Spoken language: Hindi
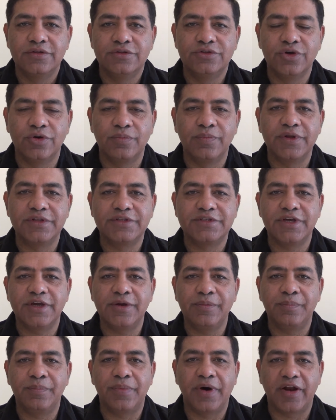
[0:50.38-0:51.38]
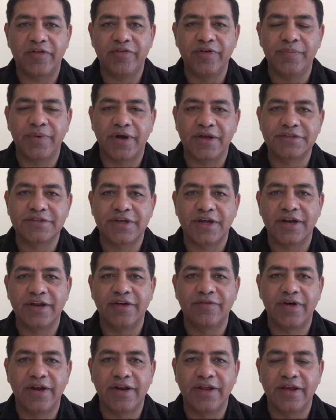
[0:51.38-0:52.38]
जो बच्चे बारहवीं पास
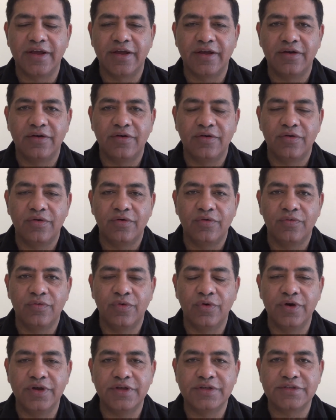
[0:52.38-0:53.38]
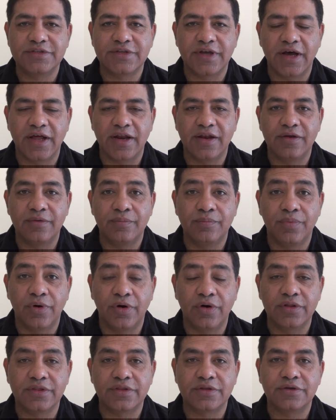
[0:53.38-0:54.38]
करने वाले हैं वो इस साल
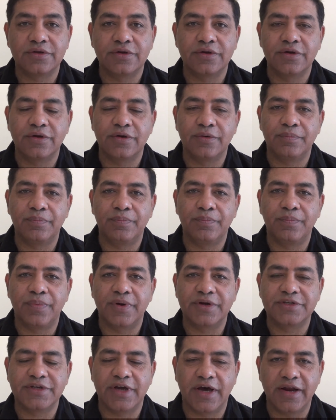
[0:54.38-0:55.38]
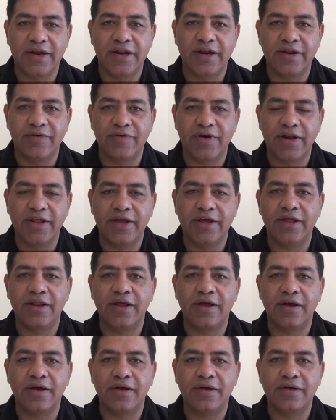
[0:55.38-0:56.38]
बहुत परेशान रहने वाले हैं
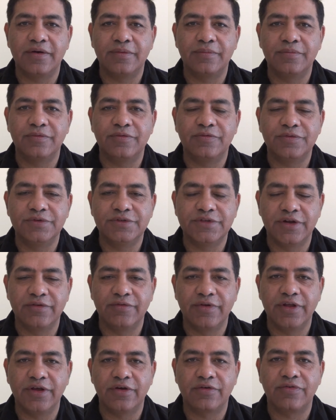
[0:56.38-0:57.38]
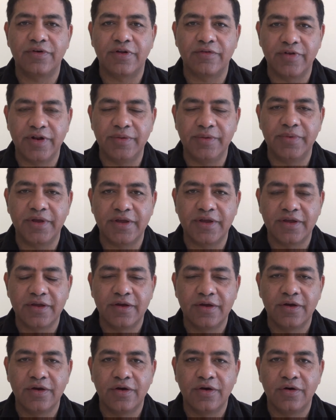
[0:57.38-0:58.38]
जनवरी और फरवरी में
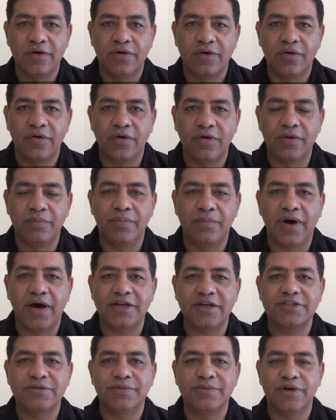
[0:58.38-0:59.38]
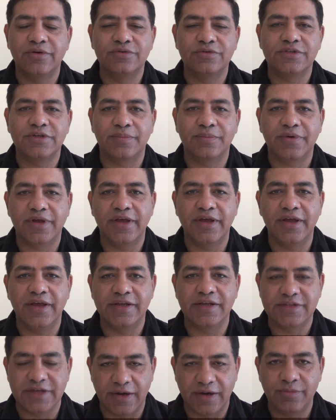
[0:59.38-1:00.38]
और मार्च में उन सबके
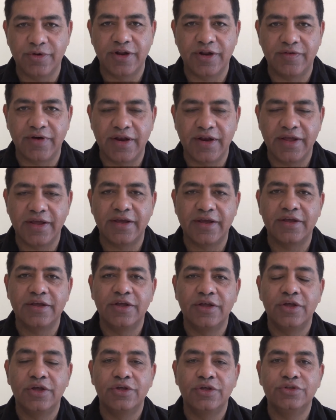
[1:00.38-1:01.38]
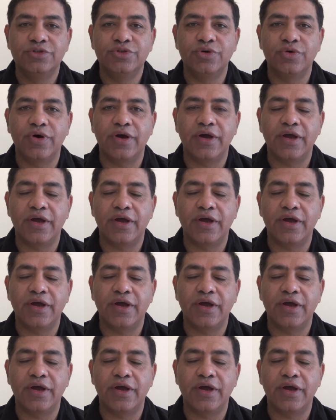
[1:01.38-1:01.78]
एग्ज़ाम होने वाले हैं जो